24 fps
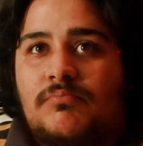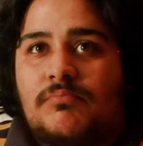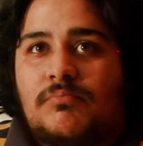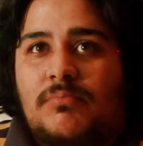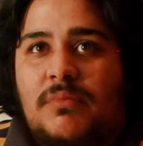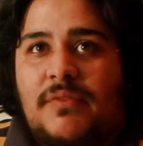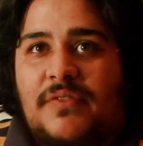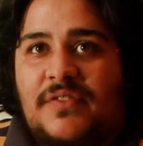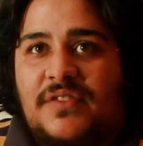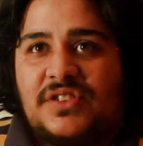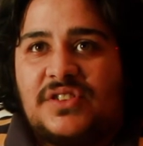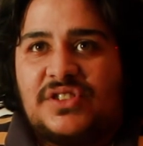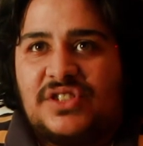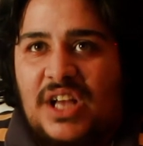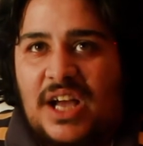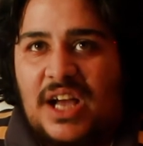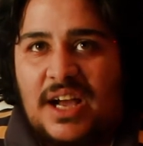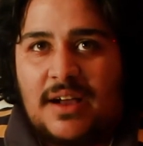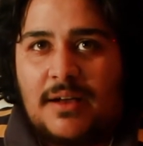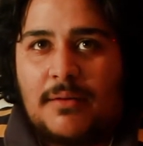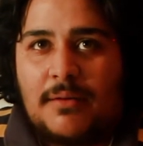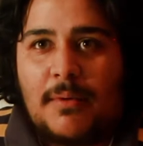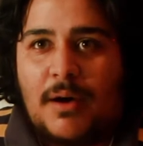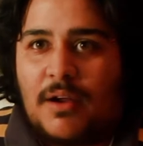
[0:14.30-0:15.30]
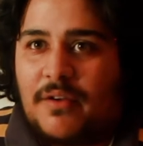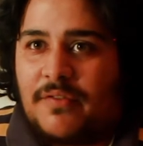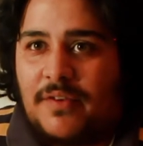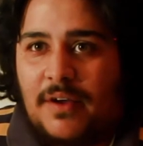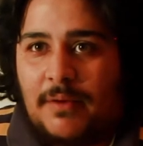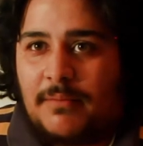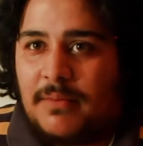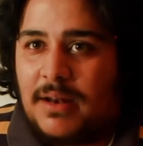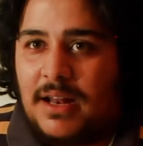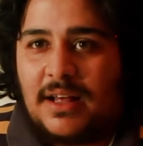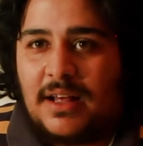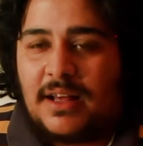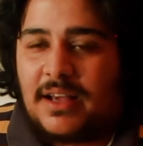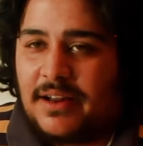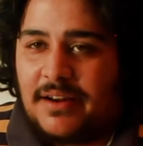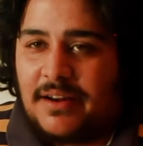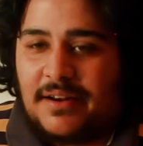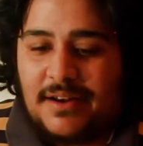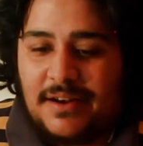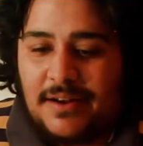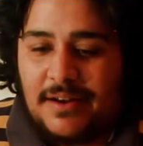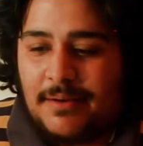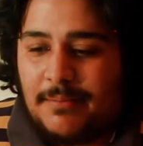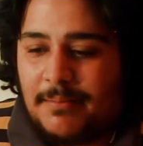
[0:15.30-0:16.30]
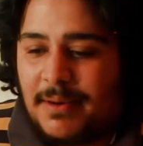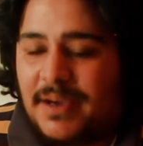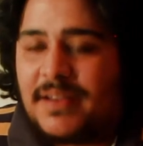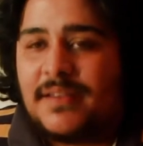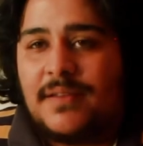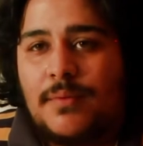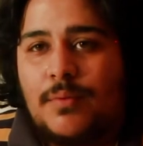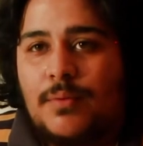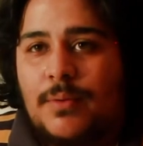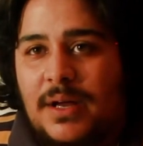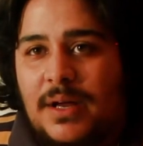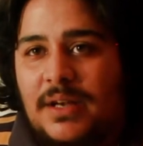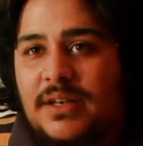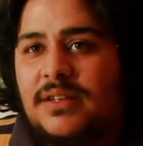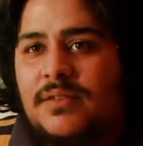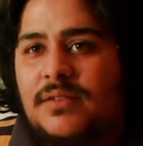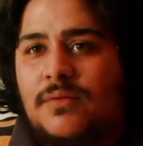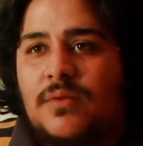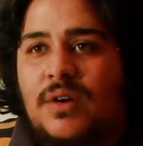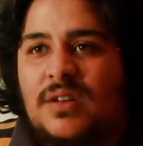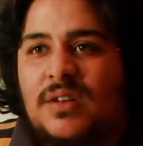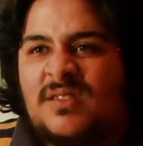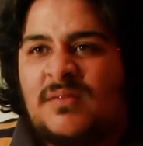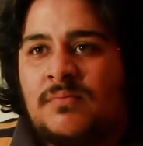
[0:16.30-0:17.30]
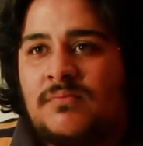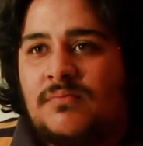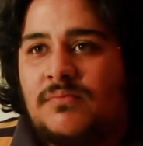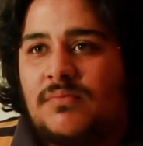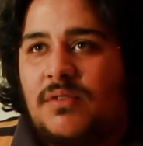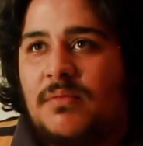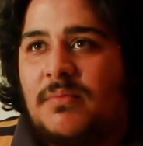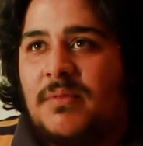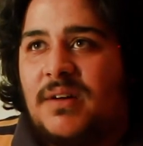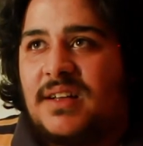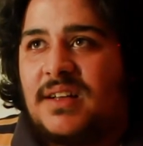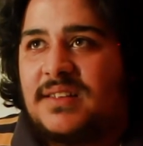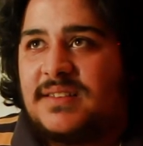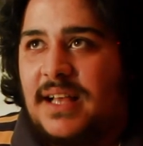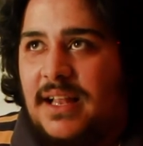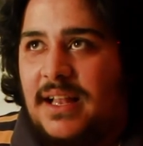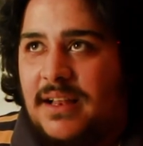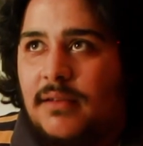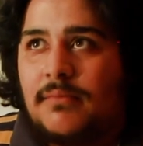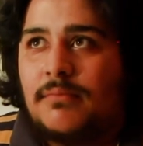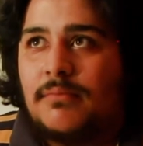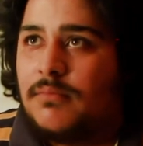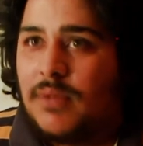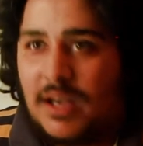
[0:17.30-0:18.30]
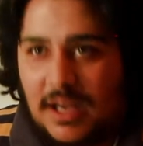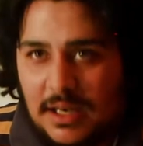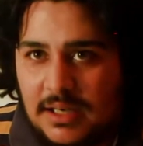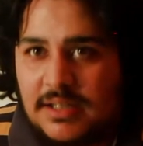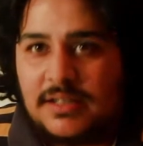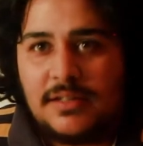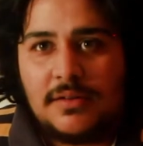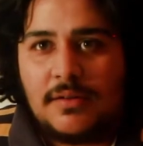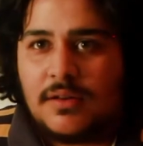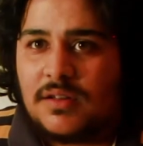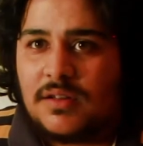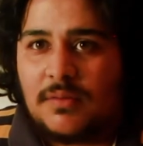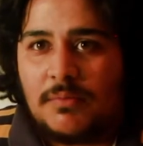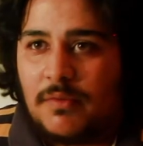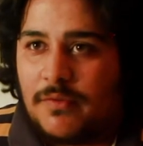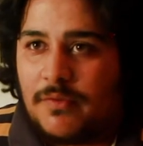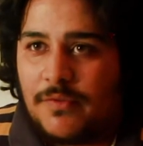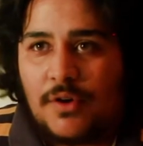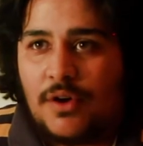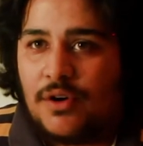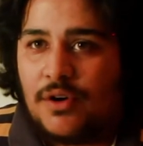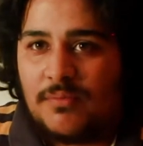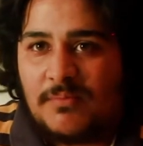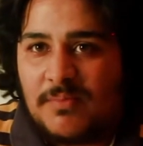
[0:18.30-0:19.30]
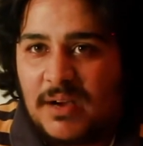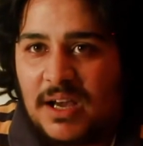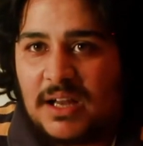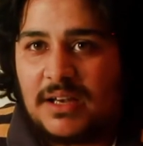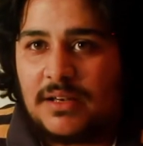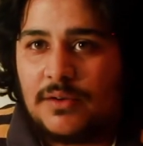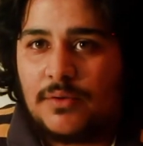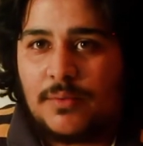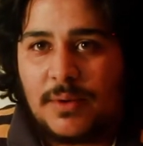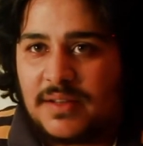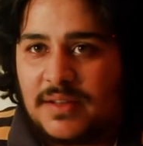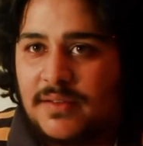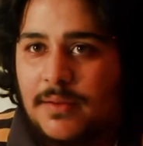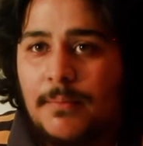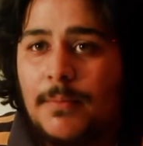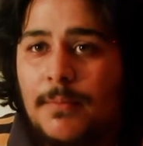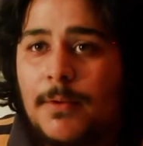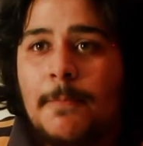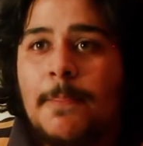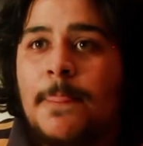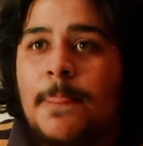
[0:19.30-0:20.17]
مفيش حاجه بعرف اعملها غير ان انا بكتب وبغني وقت ما ببقى زعلان بغني وقت ما بفرحان بغني وبكتب